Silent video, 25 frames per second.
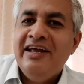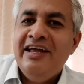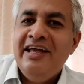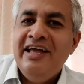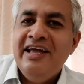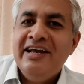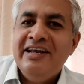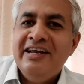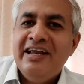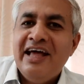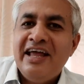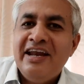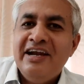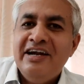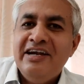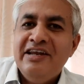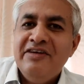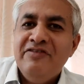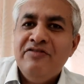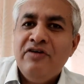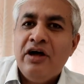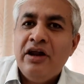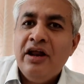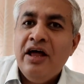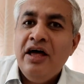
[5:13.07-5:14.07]
एक
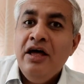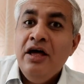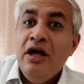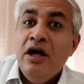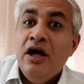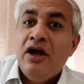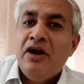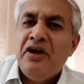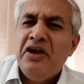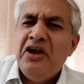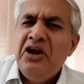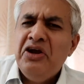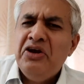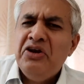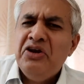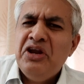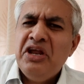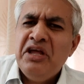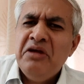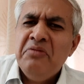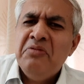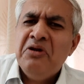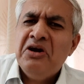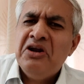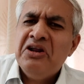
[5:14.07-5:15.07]
नैरेटिव आ रहा है रेट
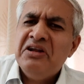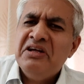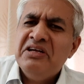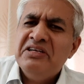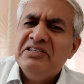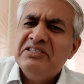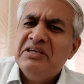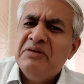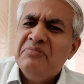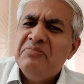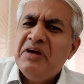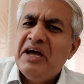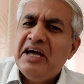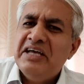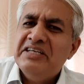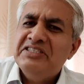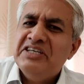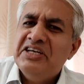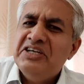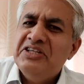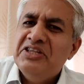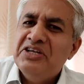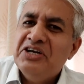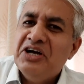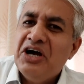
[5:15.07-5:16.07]
नहीं बढ़ रहे सब ऐसे
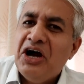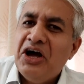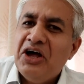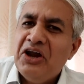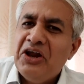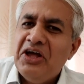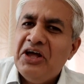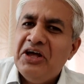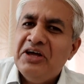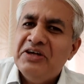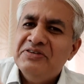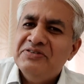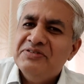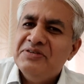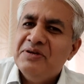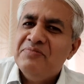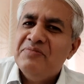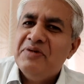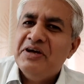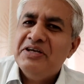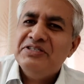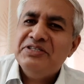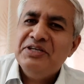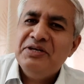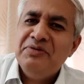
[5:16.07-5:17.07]
ही दिखा रहे हैं सब
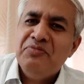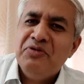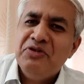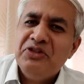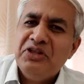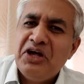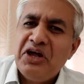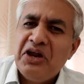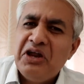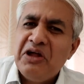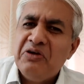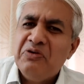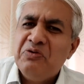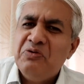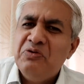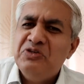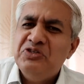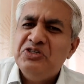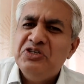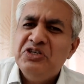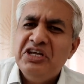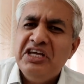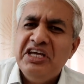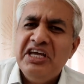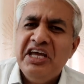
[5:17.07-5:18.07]
ऐसे ही बता रहे हैं
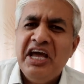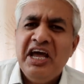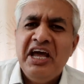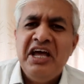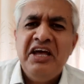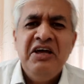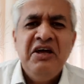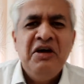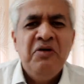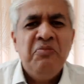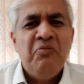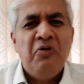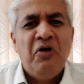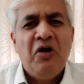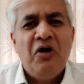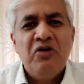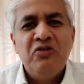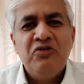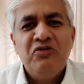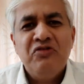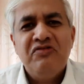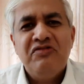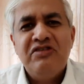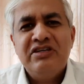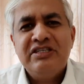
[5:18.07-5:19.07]
कुछ नहीं है
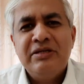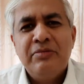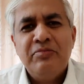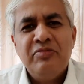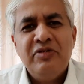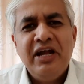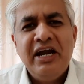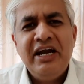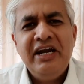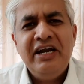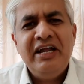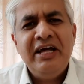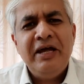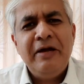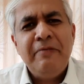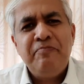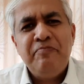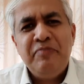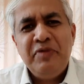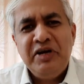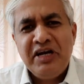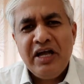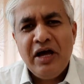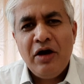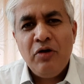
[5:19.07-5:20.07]
बहुत ओवर सप्लाइड है
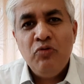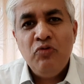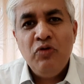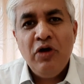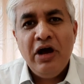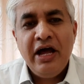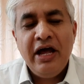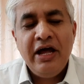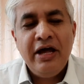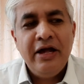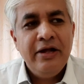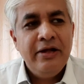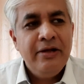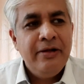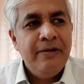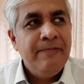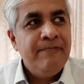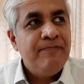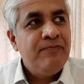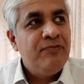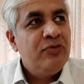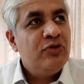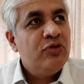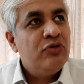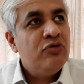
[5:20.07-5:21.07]
पिटा हुआ है
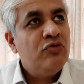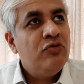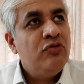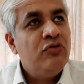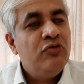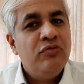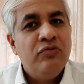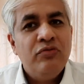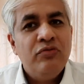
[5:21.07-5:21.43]
तो